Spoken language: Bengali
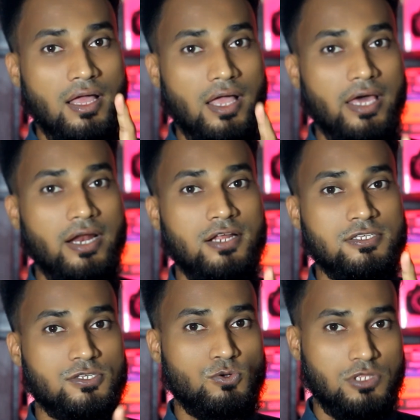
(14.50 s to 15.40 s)

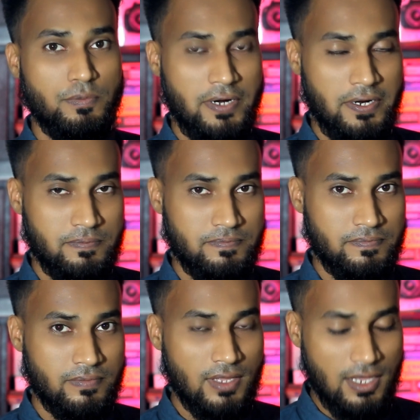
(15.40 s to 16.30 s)
অ্যানালিসিস করতে পারেন
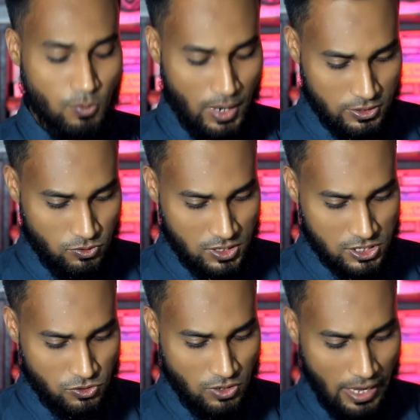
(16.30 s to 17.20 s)
এই ওয়াইটি
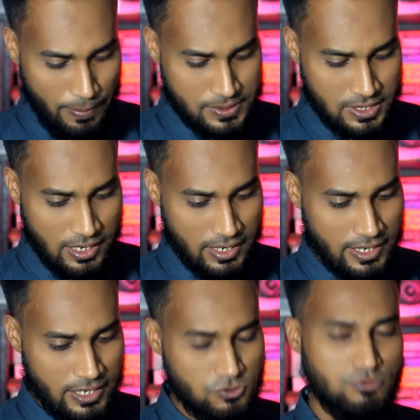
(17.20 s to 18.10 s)
স্টুডিও
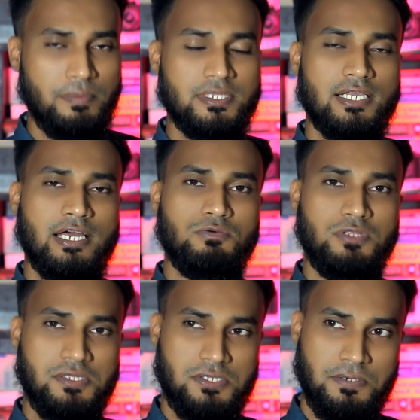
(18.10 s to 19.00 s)
অ্যাপসটাকে ইউটিউব আমাদেরকে কেন
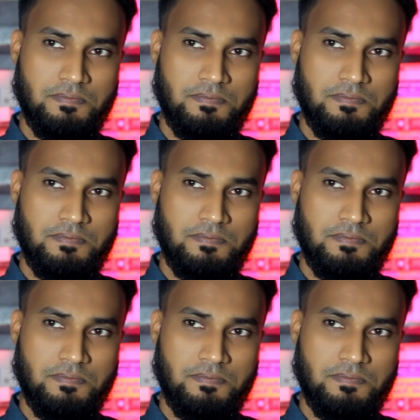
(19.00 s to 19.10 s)
দিয়েছে